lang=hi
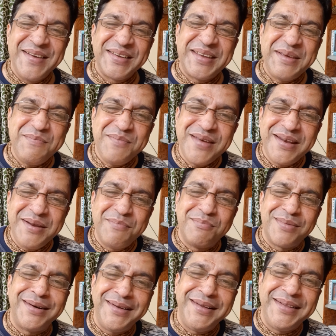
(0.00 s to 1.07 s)
कि मेरी
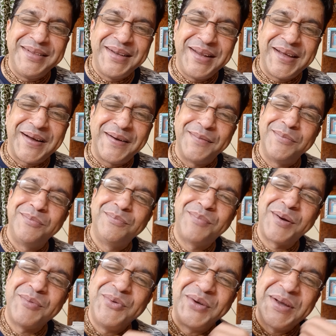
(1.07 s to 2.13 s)
मन इंद्रियां
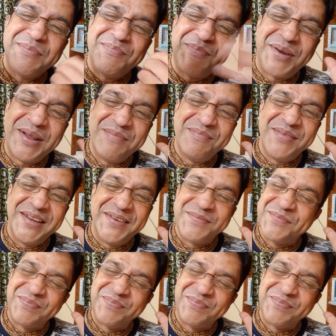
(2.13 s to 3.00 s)
प्रभु के प्रेम में